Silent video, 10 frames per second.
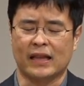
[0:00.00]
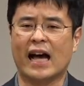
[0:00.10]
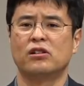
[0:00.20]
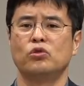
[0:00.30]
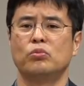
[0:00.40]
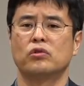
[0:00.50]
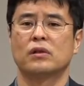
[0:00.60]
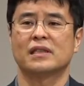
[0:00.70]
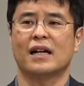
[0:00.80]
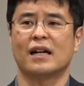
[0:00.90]
다른
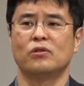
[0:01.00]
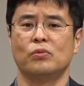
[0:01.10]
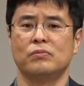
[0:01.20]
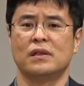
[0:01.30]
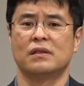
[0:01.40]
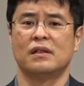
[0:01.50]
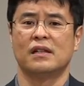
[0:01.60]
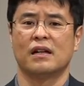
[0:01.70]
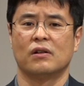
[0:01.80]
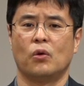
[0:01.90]
놈들은 착한
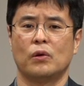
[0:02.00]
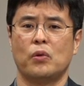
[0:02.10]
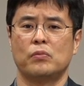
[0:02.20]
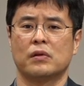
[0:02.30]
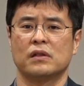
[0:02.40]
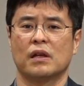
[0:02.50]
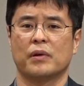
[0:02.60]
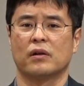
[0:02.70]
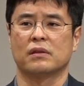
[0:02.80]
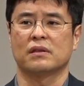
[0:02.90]
놈이들이냐 이거예요. 오늘 보면 끝에
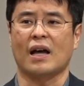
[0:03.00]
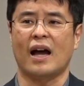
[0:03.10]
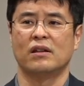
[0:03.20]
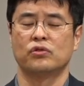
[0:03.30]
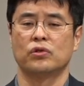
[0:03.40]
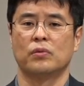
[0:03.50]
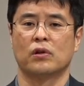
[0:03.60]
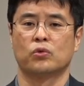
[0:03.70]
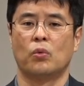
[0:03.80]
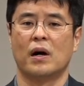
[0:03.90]
봐요. 다 인수를
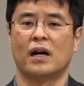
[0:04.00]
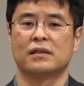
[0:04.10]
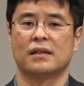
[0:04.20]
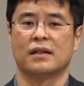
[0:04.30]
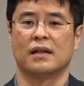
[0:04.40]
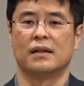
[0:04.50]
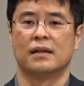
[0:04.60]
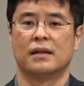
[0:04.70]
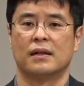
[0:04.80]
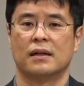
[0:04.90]
버리고 도망갔대잖아요.
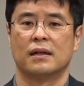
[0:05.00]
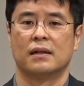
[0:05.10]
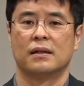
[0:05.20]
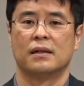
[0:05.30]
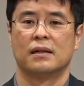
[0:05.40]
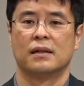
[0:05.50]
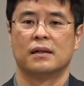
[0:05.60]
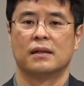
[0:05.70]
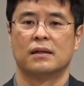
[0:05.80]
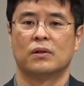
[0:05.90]

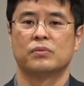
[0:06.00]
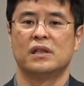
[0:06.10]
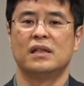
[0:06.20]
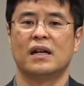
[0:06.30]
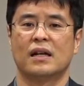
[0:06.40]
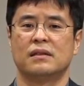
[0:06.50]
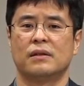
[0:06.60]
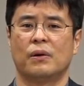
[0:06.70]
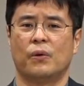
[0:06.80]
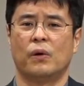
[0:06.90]
여러분
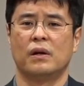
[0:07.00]
인간은요